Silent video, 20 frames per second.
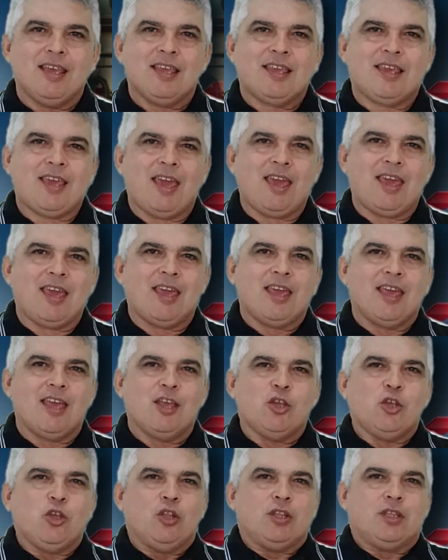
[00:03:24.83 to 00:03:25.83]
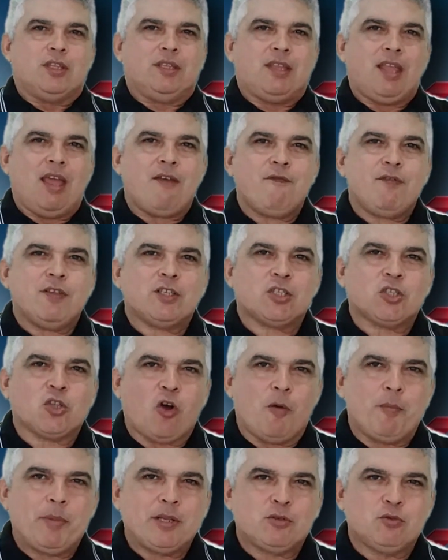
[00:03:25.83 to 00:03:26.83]
que teve
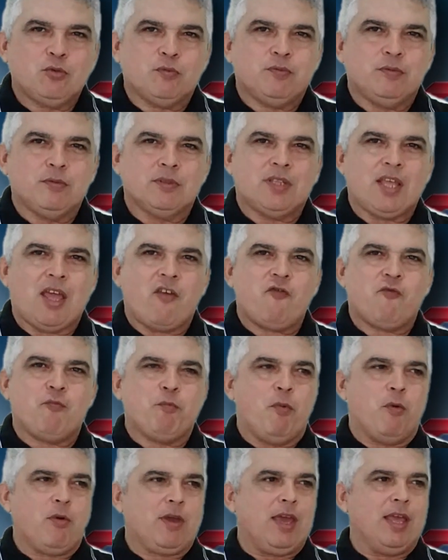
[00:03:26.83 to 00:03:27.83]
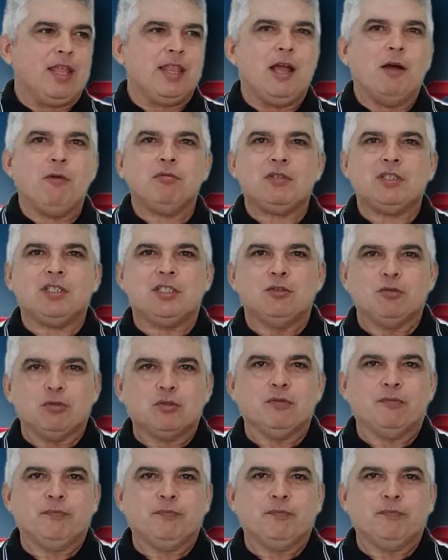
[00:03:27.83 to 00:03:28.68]
sobras do Fundeb, porque não do,